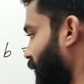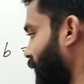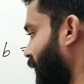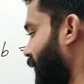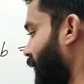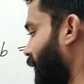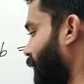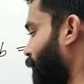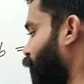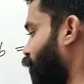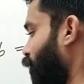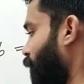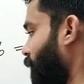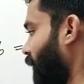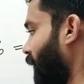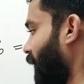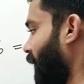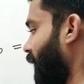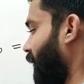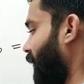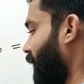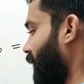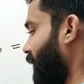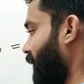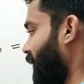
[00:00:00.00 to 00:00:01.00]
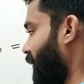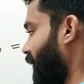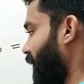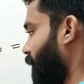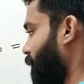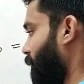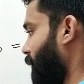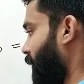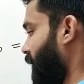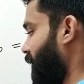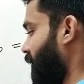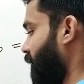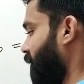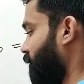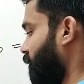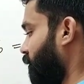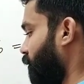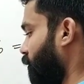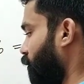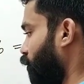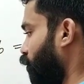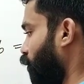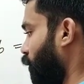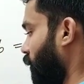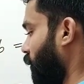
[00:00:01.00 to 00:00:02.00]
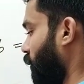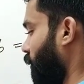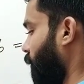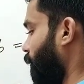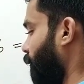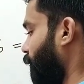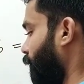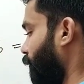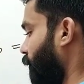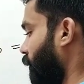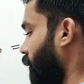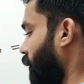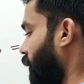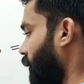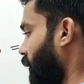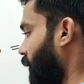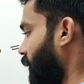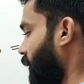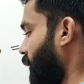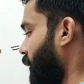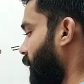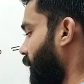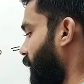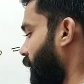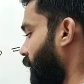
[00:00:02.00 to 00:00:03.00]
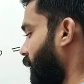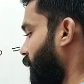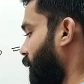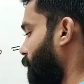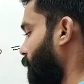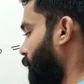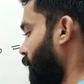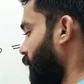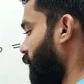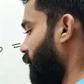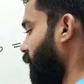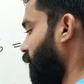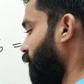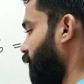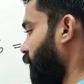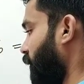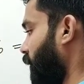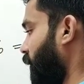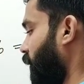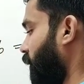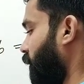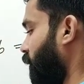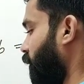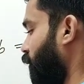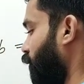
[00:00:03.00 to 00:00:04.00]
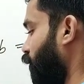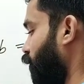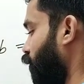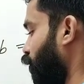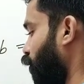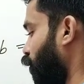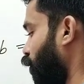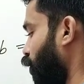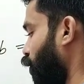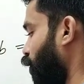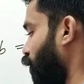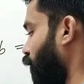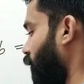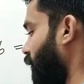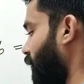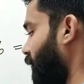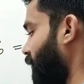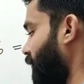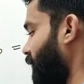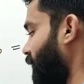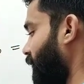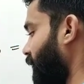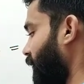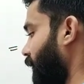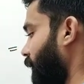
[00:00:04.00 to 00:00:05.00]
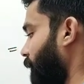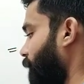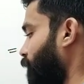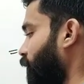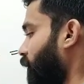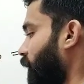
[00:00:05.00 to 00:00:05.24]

इधर आपको मिलेगा एक माइनस सॉरी एक माइनस एक दो तीन